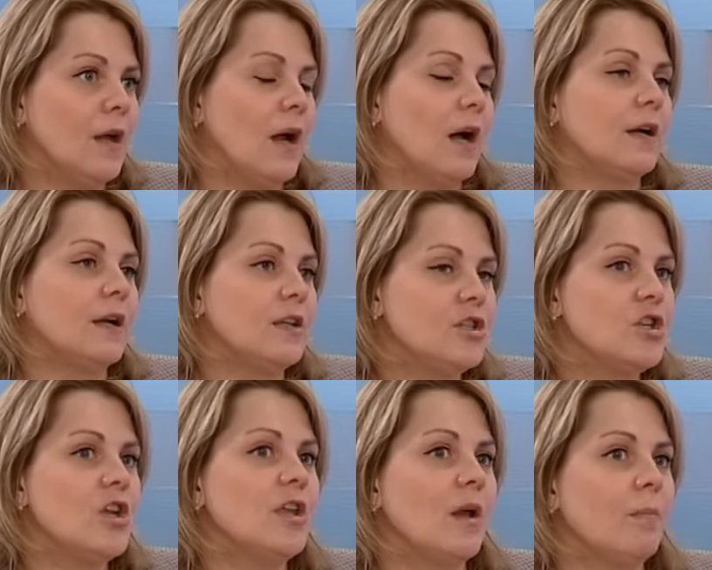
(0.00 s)

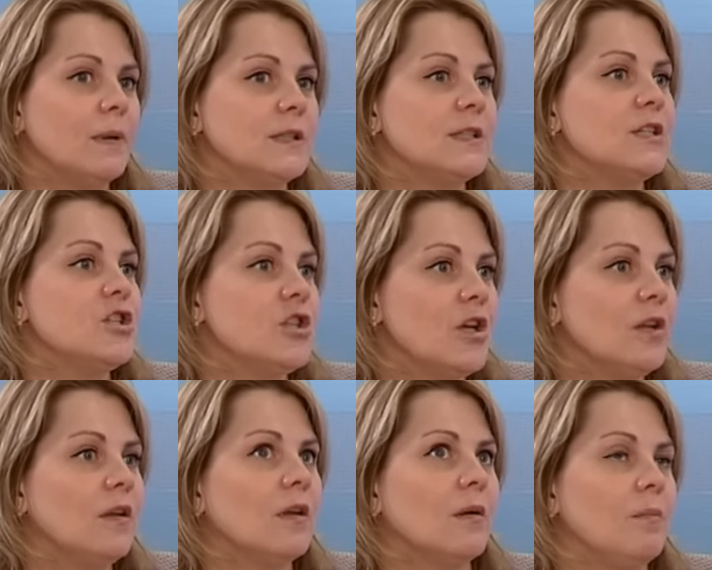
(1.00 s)
ограничение
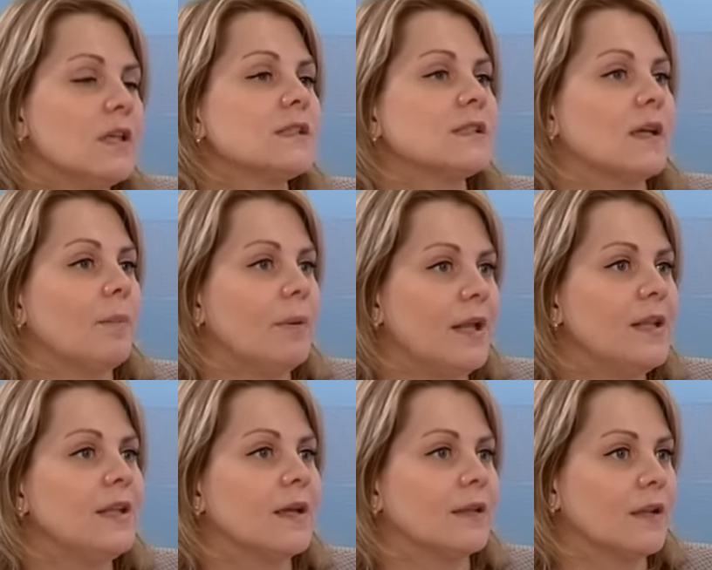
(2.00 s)
посещения мест
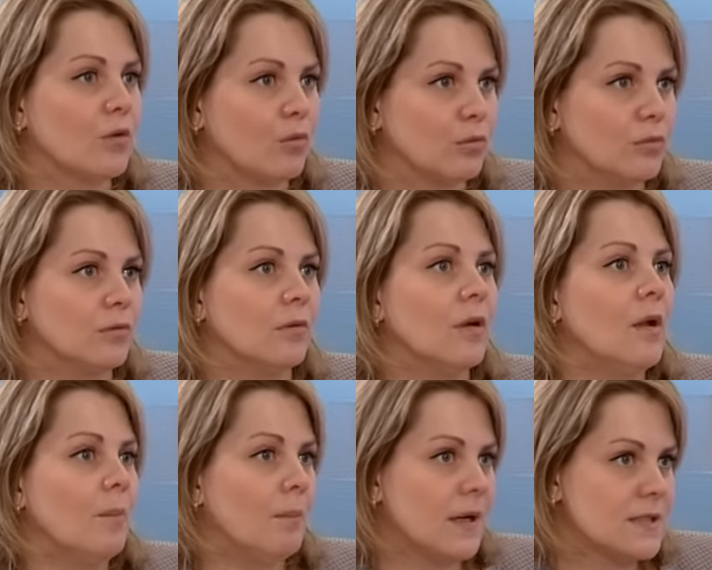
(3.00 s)
скопления народу,
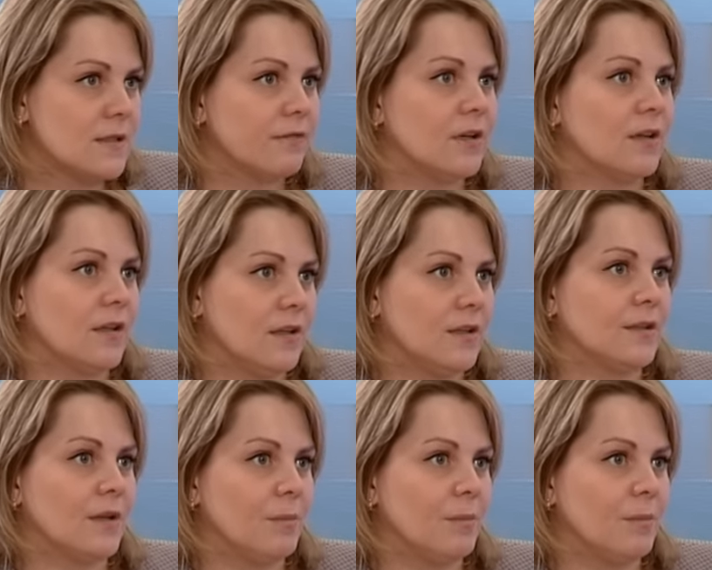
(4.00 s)
массовых каких-то